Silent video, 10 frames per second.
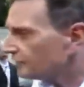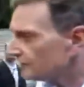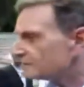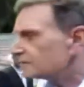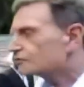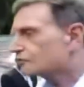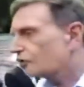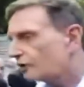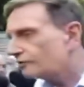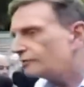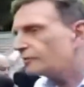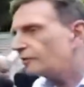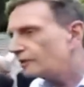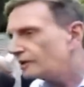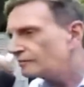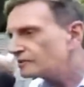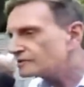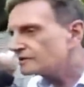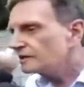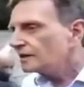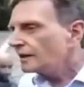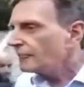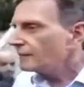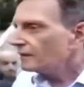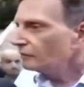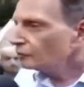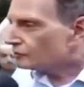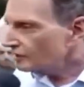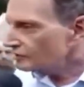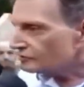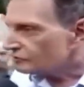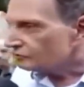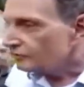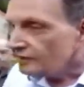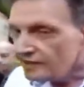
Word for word: infância, sofre problemas no trânsito.